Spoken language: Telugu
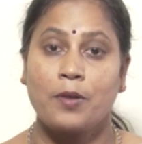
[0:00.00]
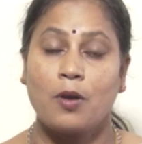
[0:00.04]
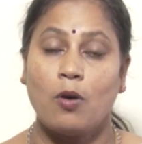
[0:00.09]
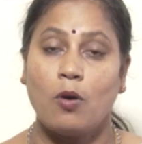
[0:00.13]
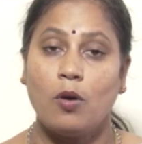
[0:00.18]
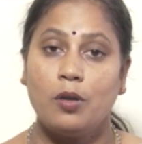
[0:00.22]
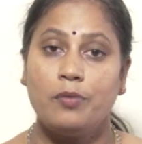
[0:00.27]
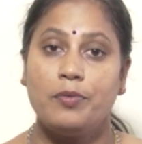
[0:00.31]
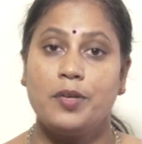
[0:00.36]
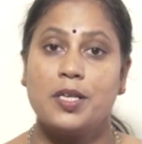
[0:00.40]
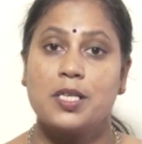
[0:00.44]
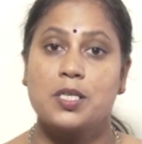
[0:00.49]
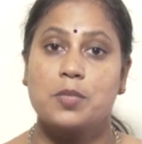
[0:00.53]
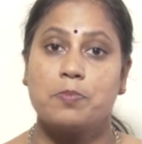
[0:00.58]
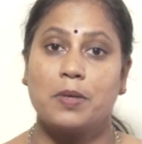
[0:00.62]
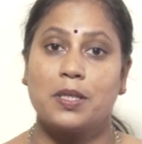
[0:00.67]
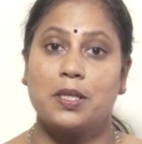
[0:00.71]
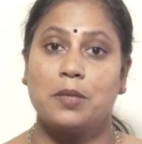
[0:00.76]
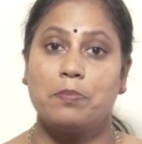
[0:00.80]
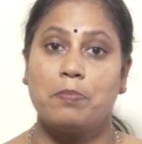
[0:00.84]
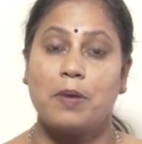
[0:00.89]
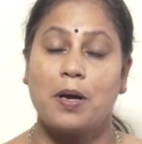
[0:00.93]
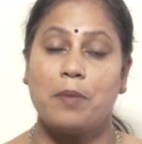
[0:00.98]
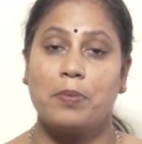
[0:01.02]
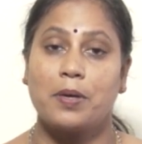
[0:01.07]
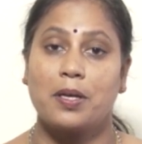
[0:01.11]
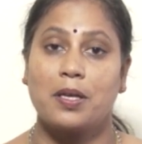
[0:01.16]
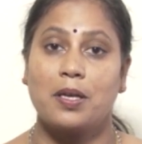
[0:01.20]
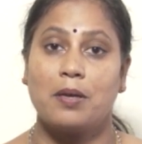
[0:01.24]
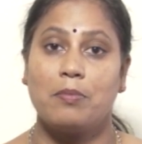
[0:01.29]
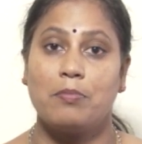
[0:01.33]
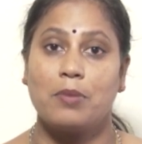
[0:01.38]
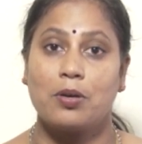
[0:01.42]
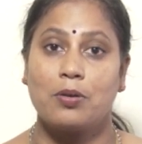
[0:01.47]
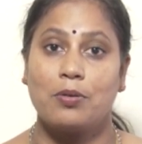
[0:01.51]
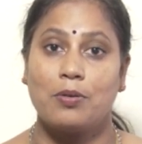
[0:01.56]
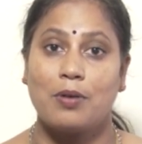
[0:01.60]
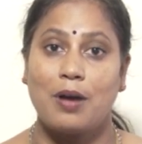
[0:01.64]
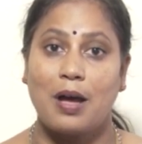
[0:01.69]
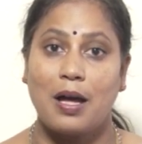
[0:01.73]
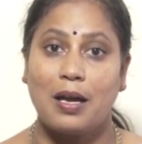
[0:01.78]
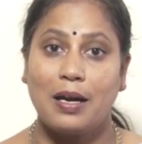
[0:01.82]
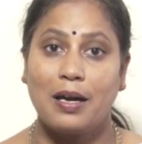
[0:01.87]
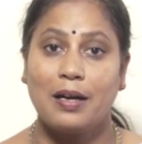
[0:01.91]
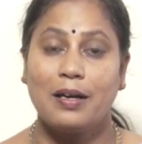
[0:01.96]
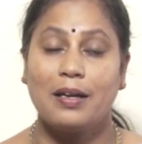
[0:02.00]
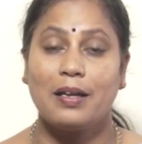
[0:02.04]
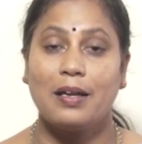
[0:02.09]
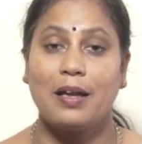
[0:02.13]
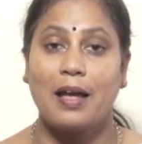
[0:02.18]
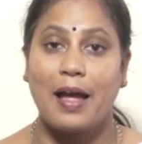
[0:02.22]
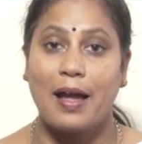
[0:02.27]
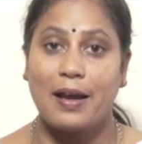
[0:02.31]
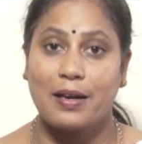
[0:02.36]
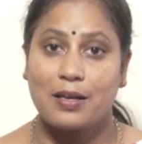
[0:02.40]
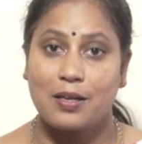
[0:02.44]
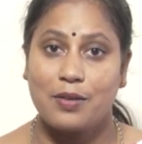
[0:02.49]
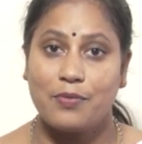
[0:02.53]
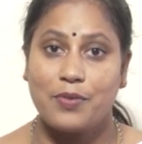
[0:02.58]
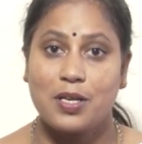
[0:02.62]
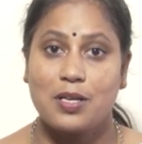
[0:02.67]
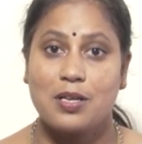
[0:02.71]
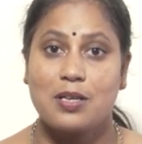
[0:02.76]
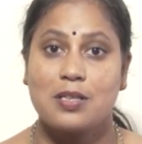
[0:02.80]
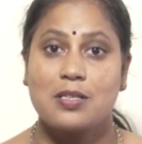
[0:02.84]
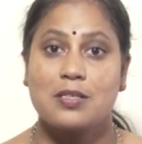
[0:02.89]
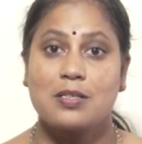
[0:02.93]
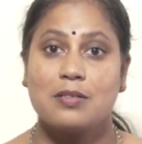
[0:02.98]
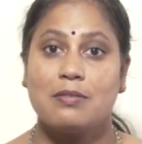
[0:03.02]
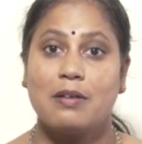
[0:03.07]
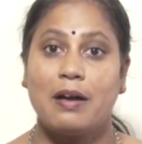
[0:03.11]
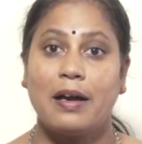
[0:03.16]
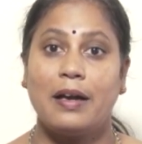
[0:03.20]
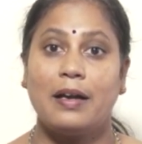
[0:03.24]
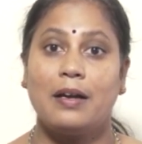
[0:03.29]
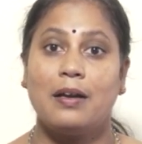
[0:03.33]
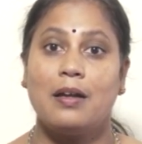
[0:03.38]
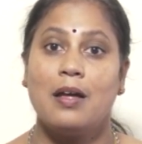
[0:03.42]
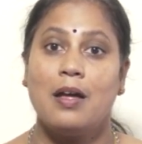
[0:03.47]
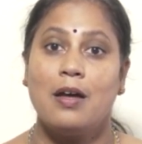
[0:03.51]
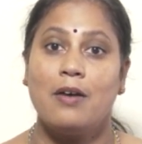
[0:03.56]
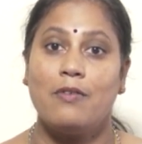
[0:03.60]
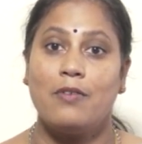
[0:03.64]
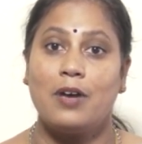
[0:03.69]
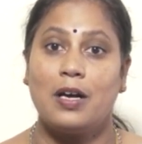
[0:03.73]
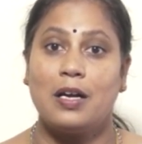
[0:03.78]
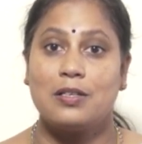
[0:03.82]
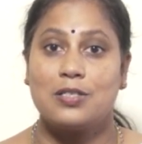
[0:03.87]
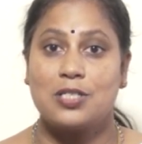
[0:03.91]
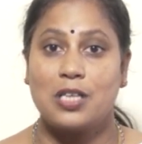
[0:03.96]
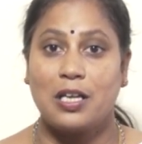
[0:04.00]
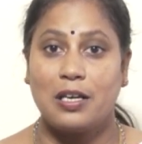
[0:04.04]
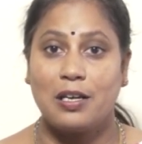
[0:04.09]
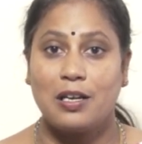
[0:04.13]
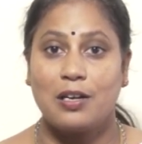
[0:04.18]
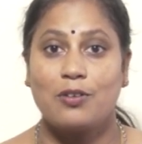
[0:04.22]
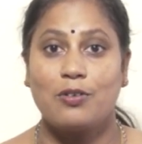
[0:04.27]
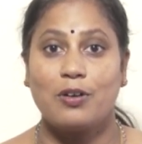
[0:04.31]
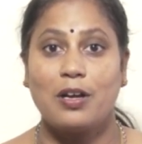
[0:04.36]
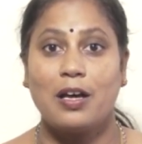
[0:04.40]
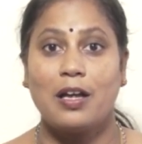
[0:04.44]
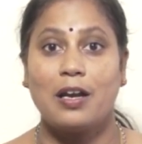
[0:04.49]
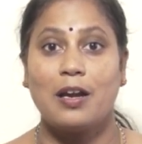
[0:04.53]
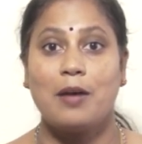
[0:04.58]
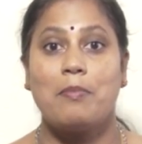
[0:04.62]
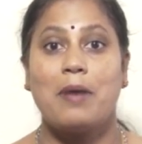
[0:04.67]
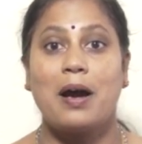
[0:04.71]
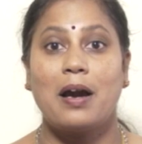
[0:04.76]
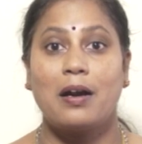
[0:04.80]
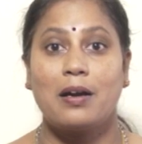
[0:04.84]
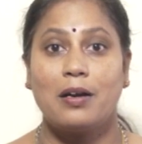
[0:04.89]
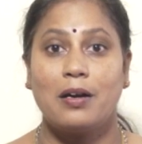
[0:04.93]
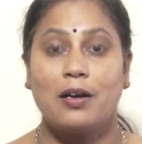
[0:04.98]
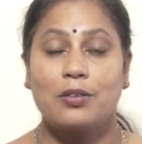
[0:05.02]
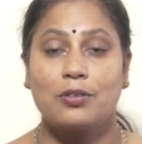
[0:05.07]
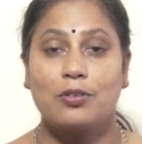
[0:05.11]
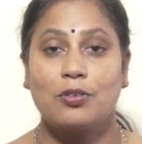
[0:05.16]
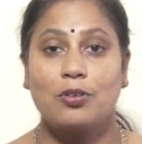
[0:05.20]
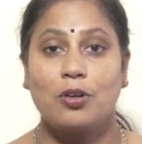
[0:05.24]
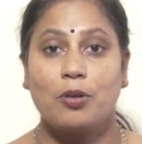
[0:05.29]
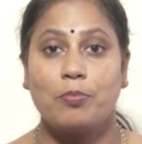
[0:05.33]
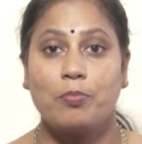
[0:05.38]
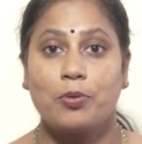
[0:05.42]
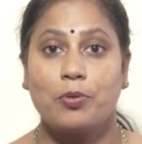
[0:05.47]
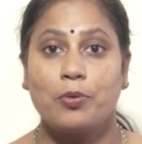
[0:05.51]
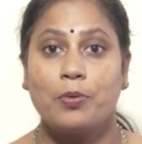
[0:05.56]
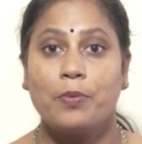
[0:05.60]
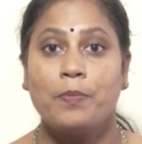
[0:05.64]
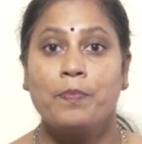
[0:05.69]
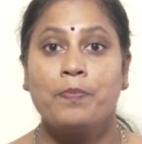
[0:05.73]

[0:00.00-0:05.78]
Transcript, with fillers: ఆల్వేస్ పెద్ద పాపకి మీరు అలాంటి యాక్టివిటీస్ అండ్ వాళ్ళ చెల్లెలు కూడా అలా మాట్లాడుతున్నప్పుడు